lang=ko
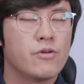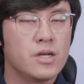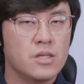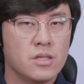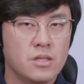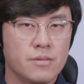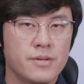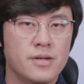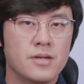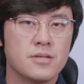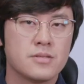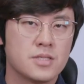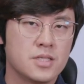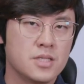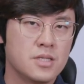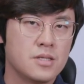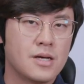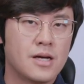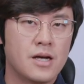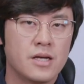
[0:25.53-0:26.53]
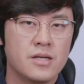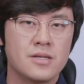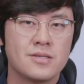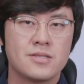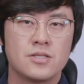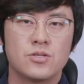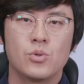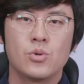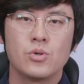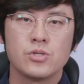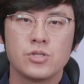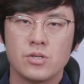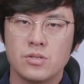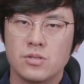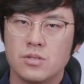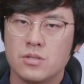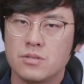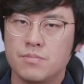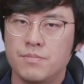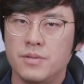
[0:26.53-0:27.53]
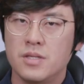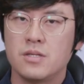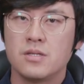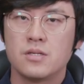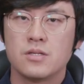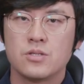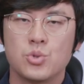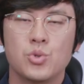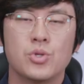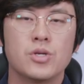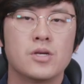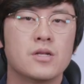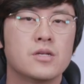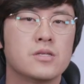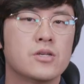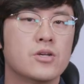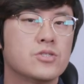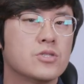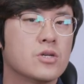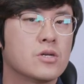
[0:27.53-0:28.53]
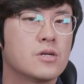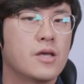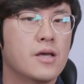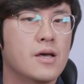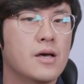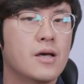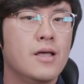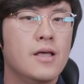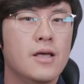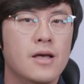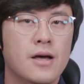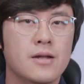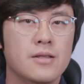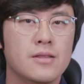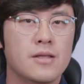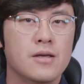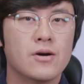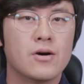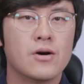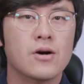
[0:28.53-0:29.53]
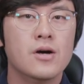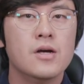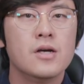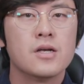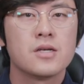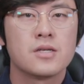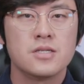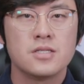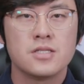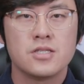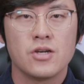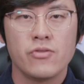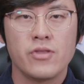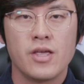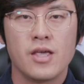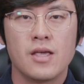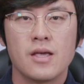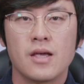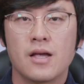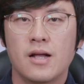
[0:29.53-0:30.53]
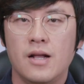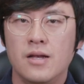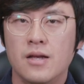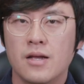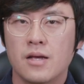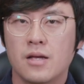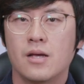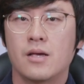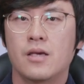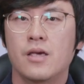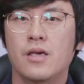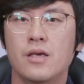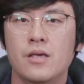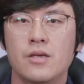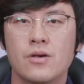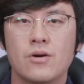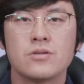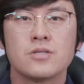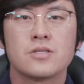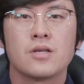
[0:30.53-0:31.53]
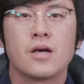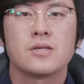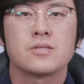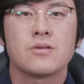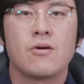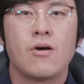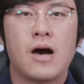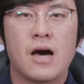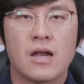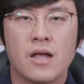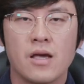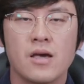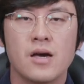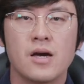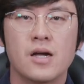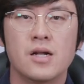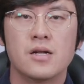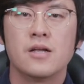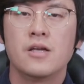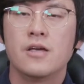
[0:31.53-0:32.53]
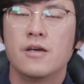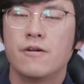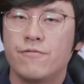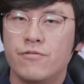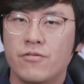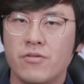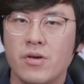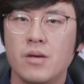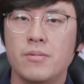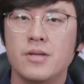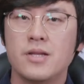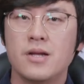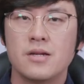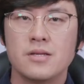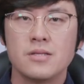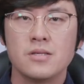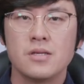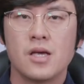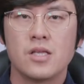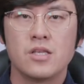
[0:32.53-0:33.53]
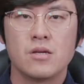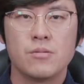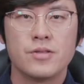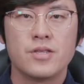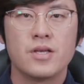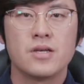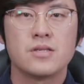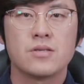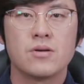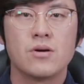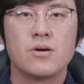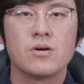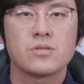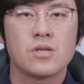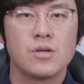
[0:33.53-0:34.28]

화이트 밸런스, ISO, 셔터 스피드, 조리개를 설정을 해야 하는데요 그 전에 간략하게 영상에서 알아야 할 프레임이라는 개념에 대해서